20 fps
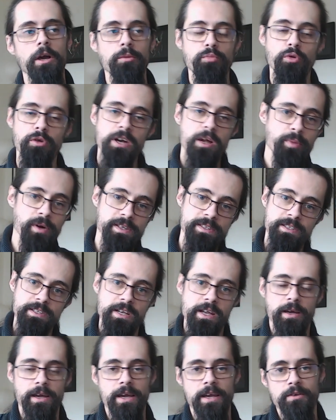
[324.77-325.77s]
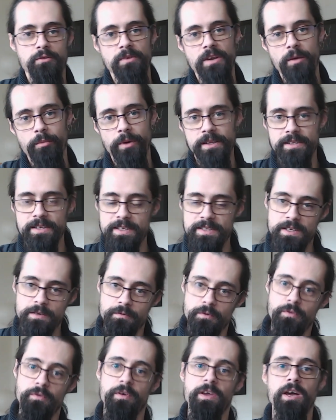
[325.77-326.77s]
Pour la partie de la création de la pâte, qu'est-ce qu'il
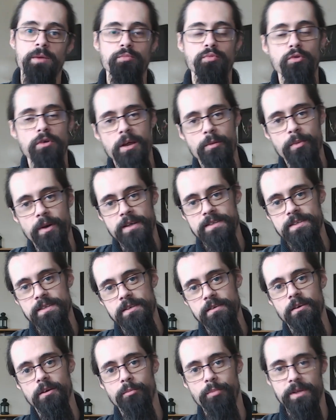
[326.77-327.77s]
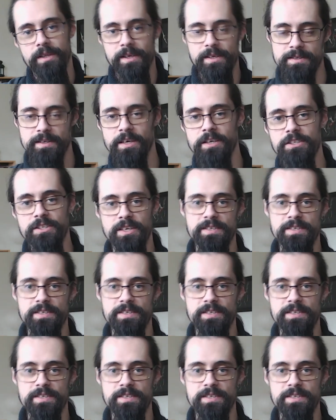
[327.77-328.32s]
faut faire Pour la partie pétrissage,